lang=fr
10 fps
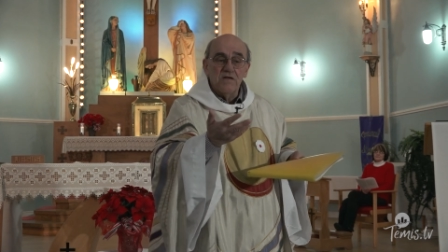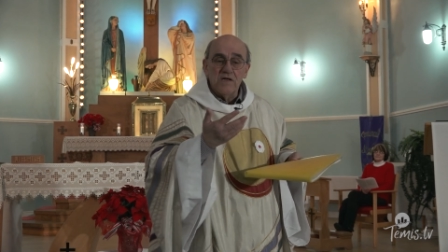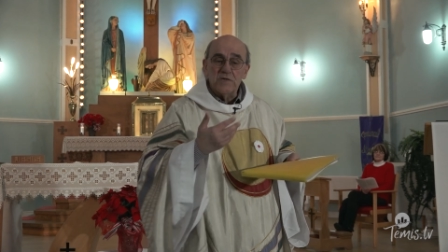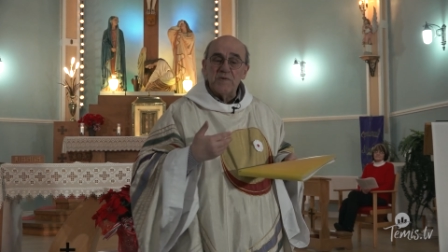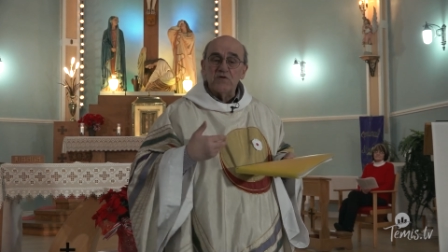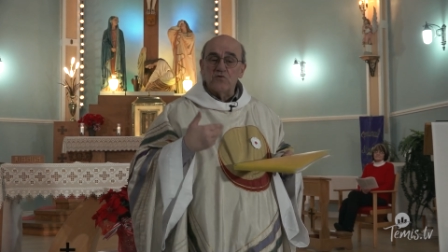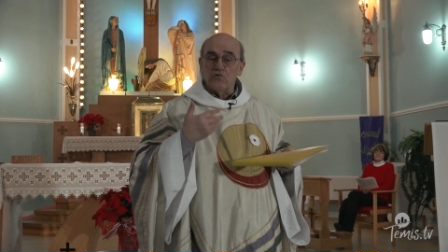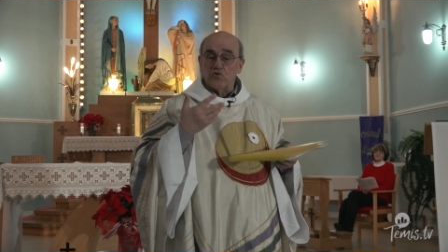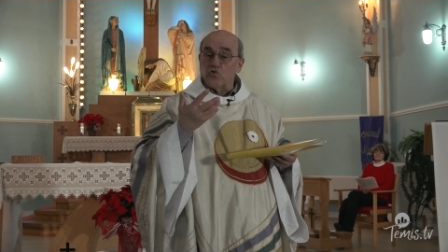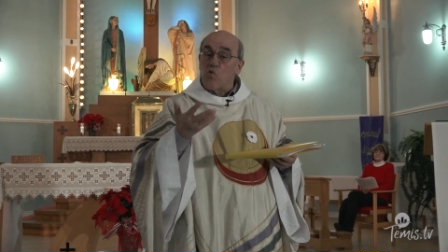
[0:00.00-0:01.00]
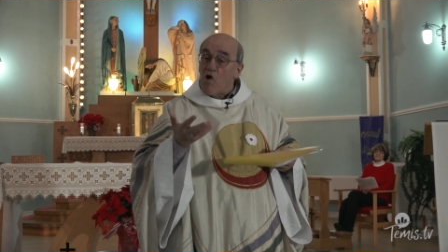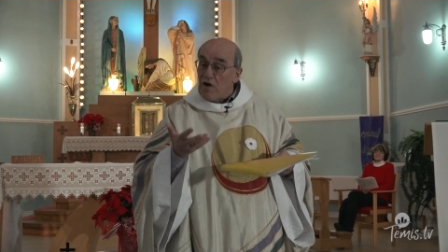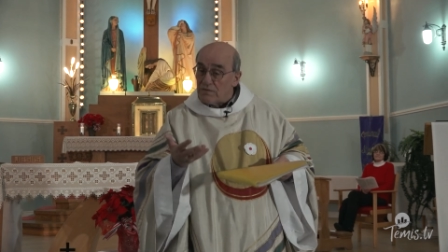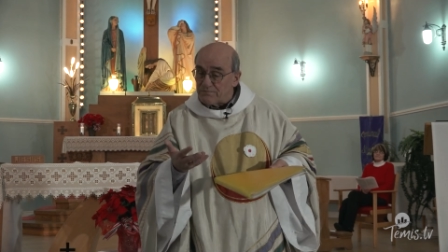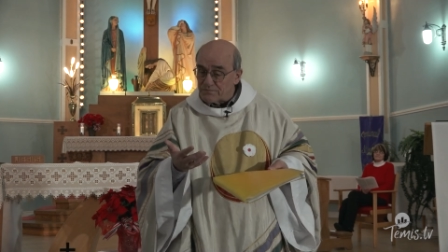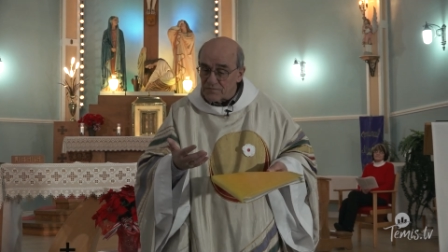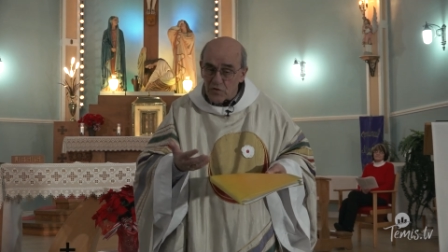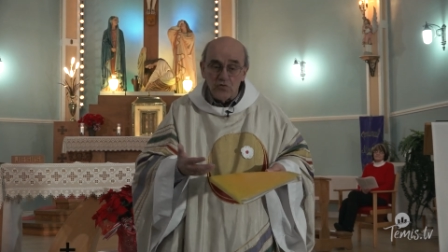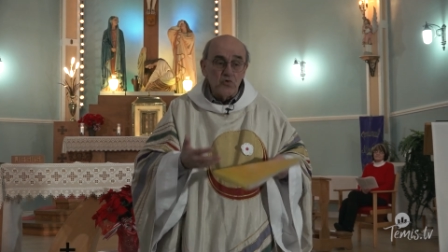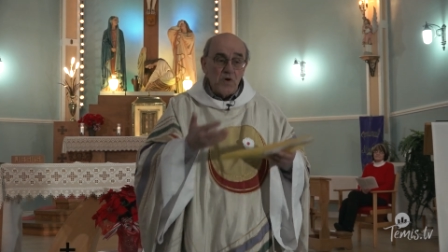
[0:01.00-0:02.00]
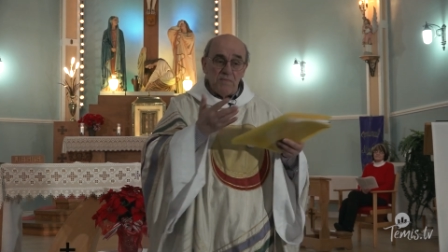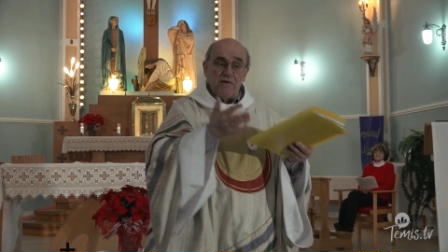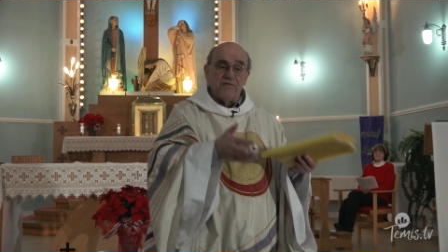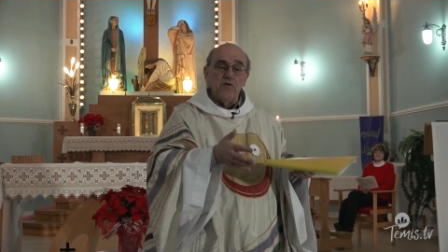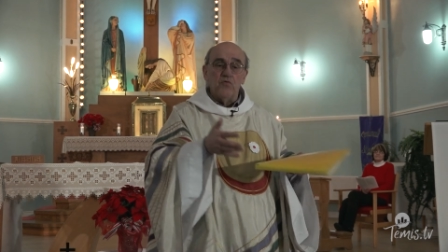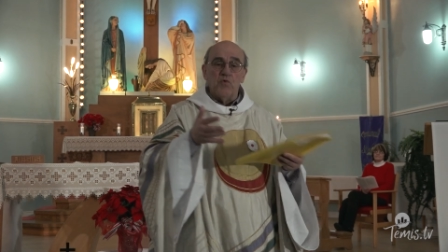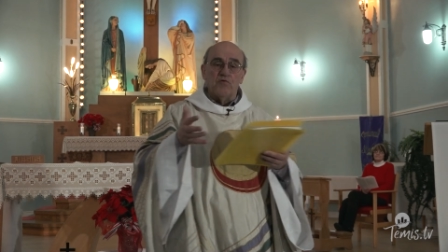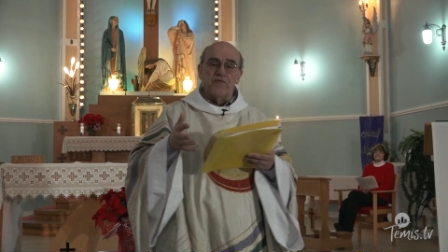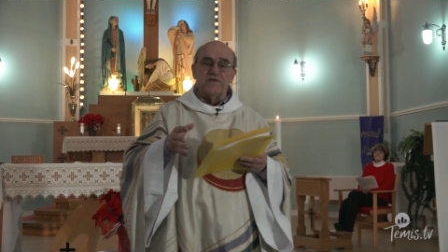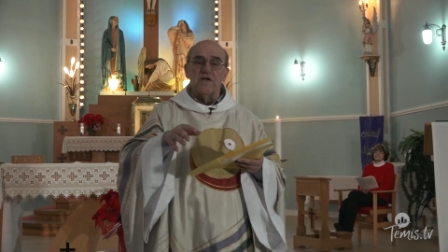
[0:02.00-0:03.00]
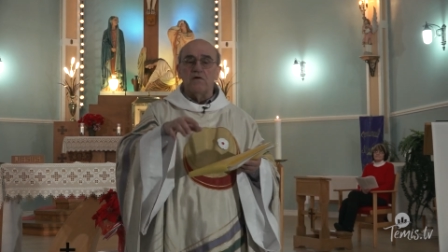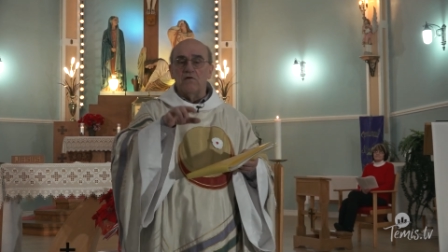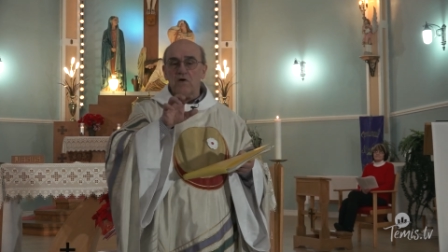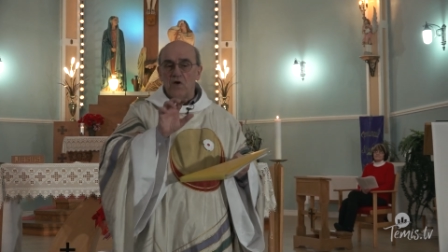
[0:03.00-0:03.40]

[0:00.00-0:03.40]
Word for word: l'espèce de joie que tu sois ma fille ou mon fils. Hein.